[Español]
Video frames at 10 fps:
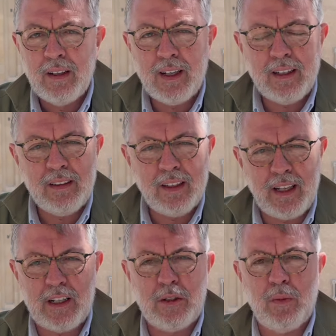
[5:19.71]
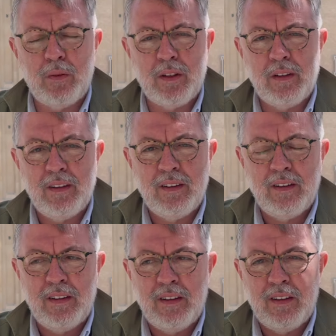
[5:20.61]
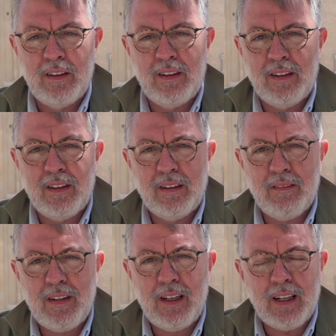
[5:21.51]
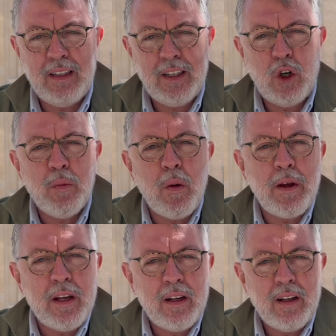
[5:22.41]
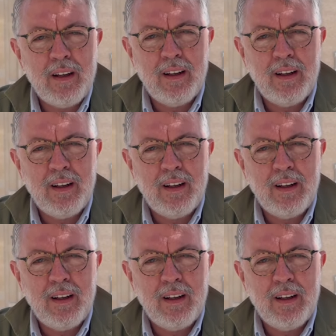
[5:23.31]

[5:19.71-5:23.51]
la gente qué responde, eh, la gente cómo ve